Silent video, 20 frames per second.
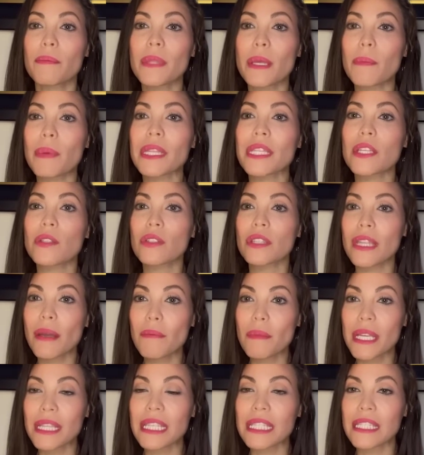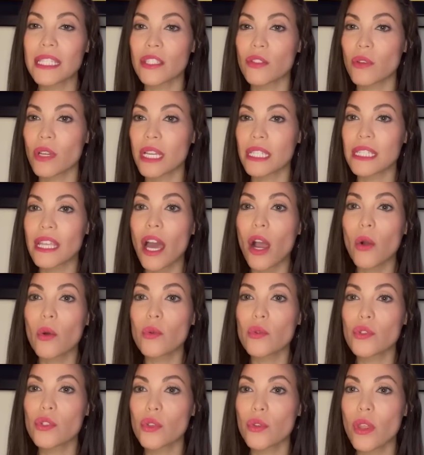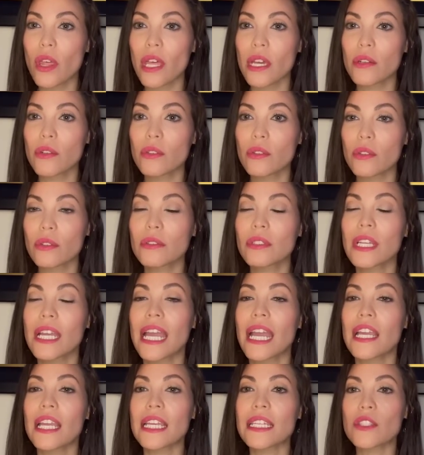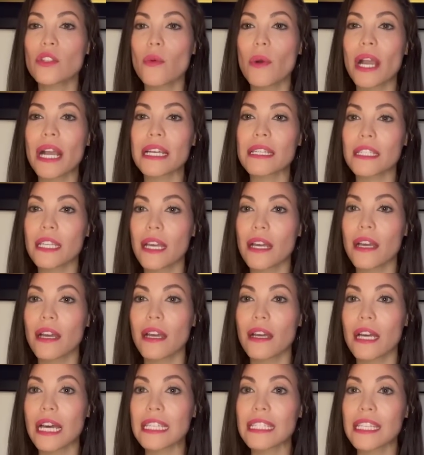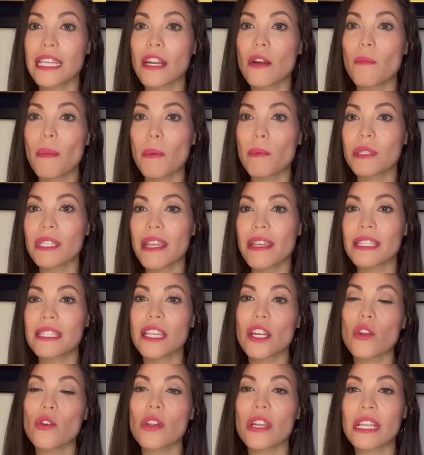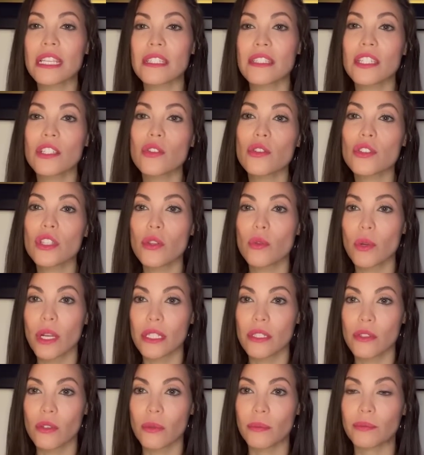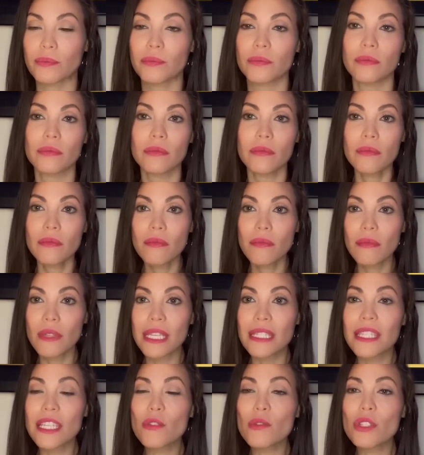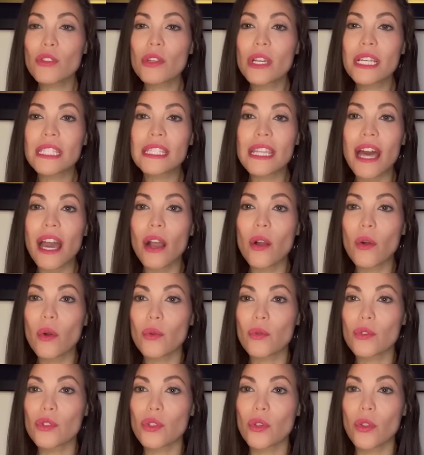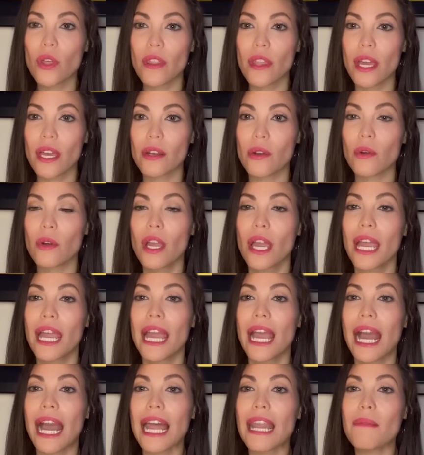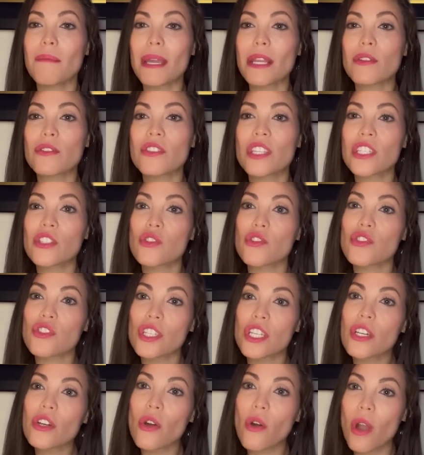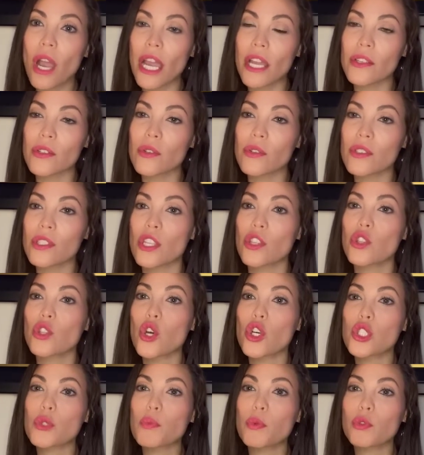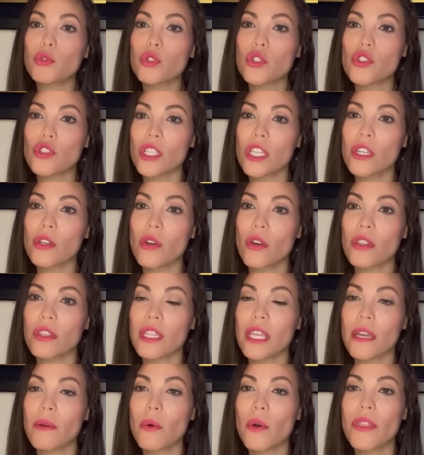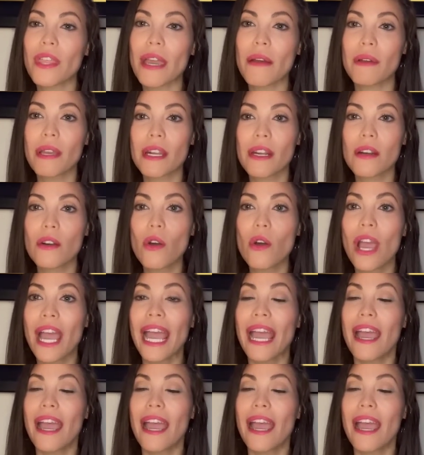Dependiendo también de si estoy casada con un ciudadano o no, esto van a, ser, vamos a decir, los requisitos de duración. Si no estoy casada con un ciudadano, al menos de estos cinco años, 2.5 debo de haberlo